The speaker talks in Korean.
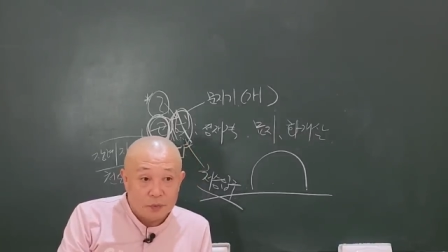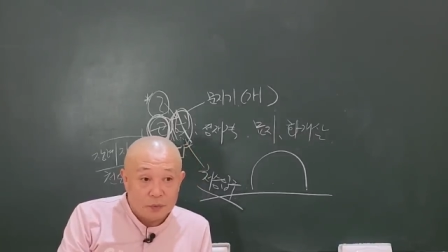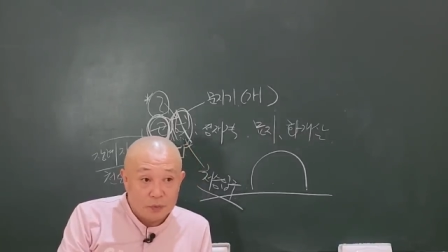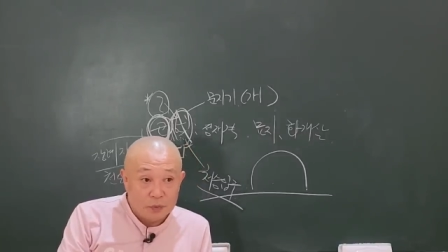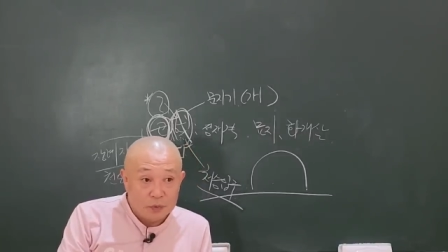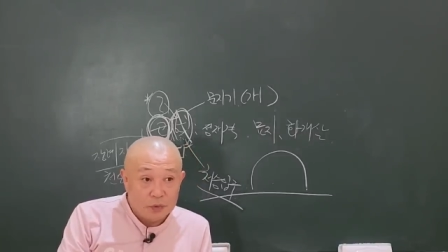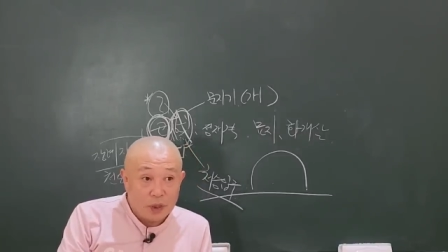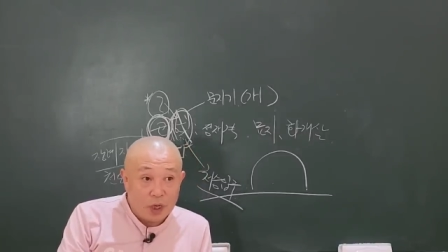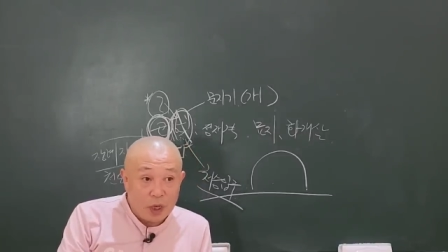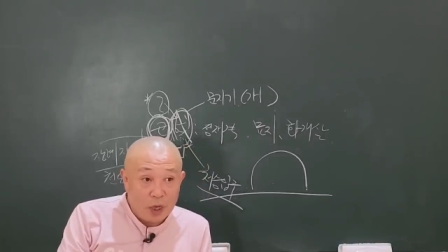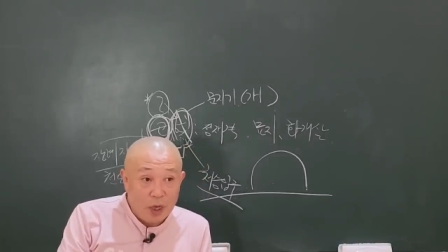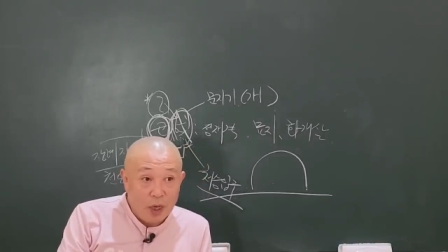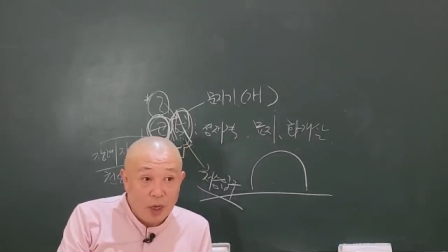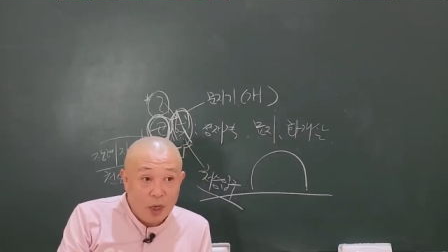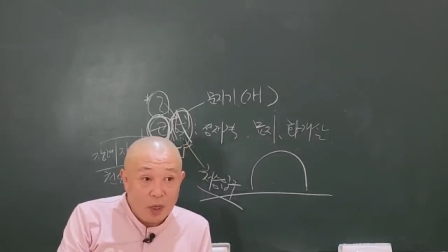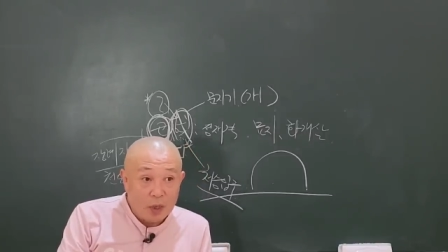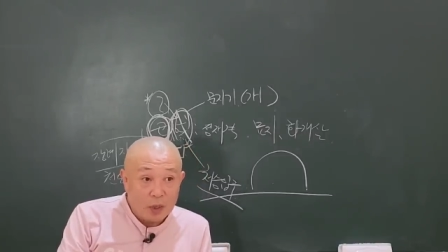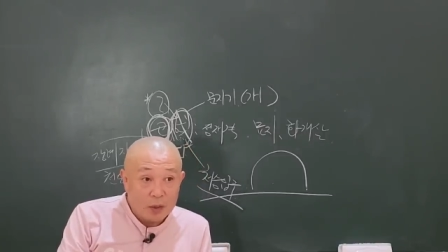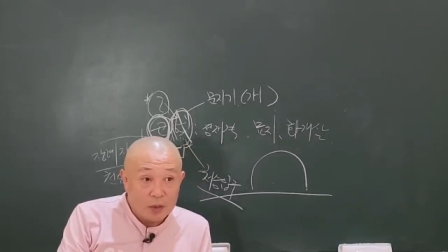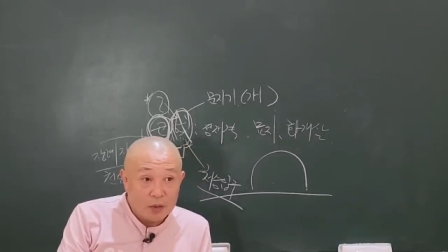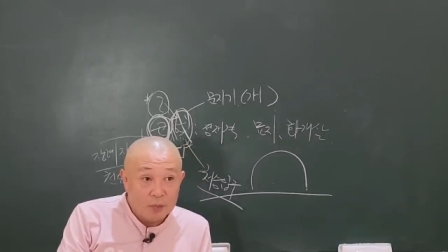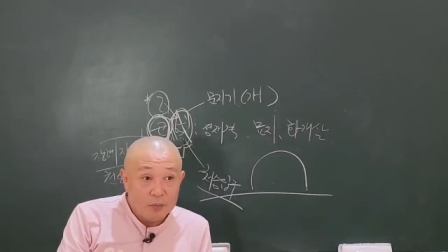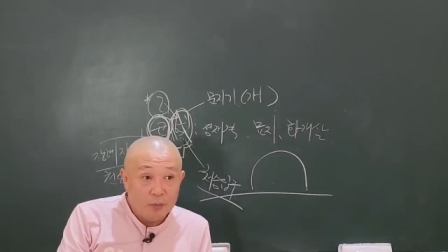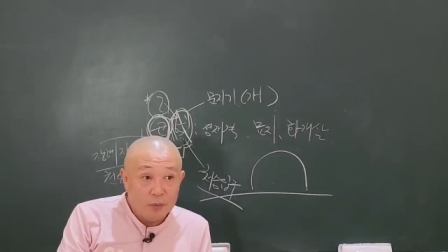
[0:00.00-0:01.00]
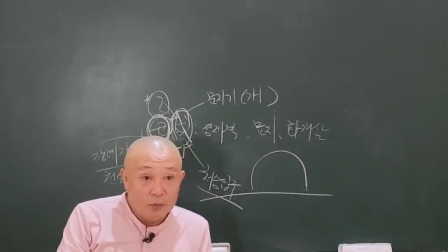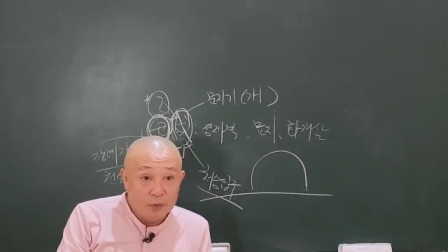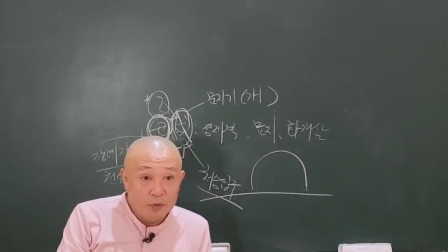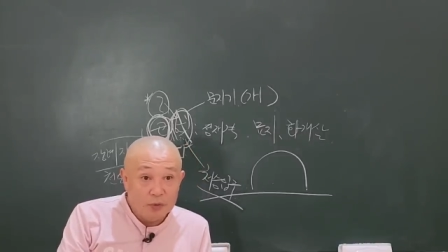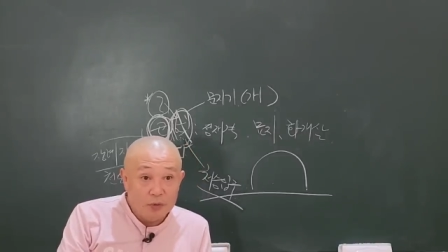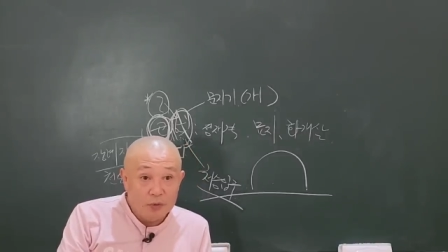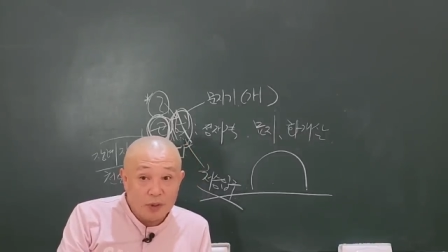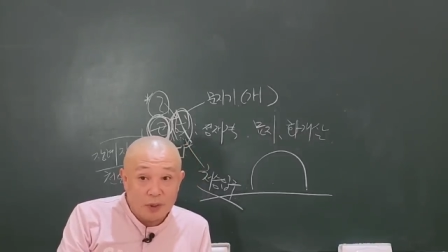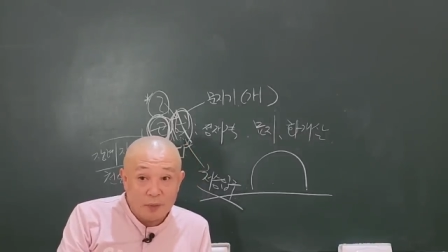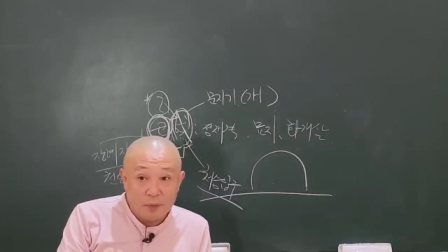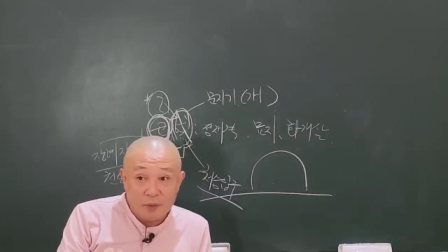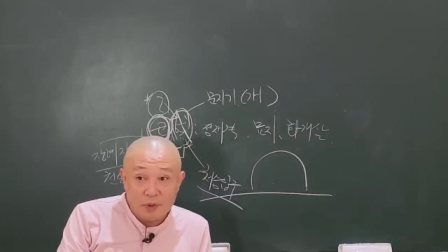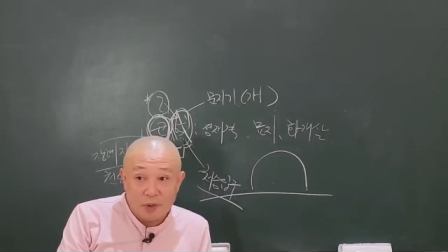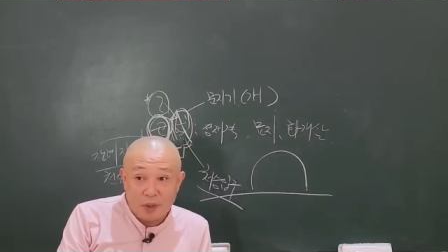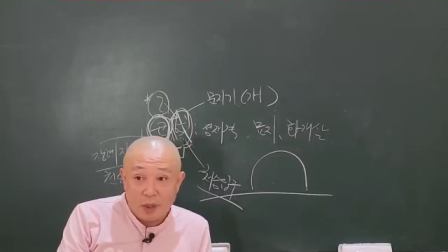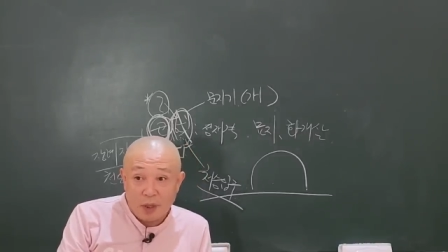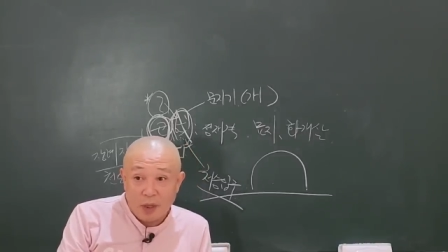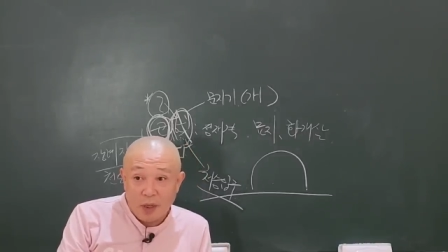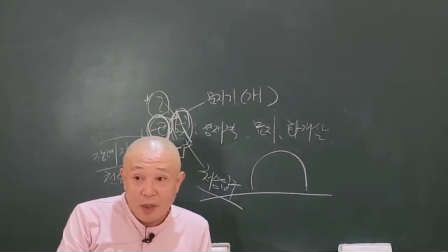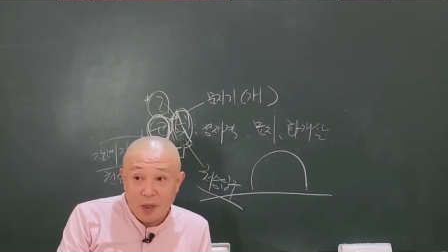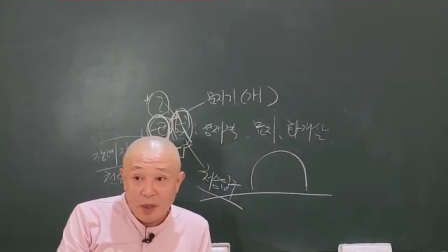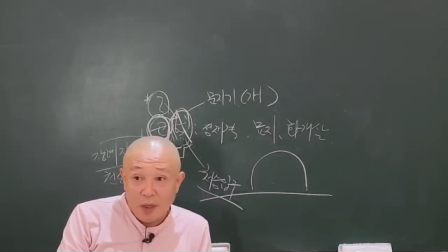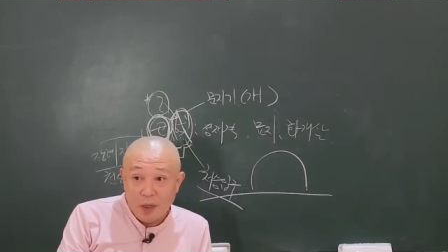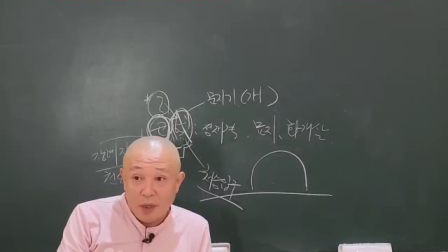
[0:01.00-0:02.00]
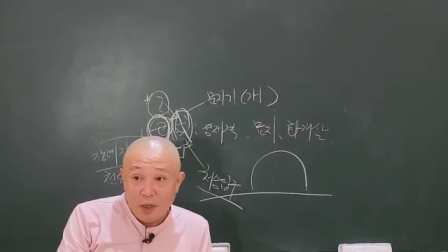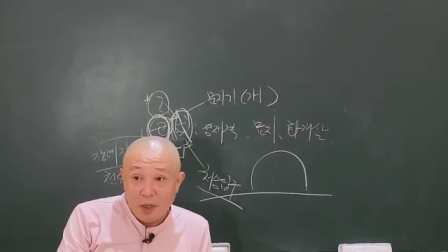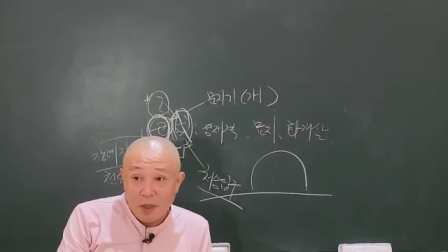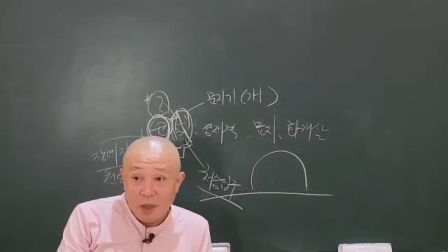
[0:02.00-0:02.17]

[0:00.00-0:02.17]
의사. 기본이 의사입니다.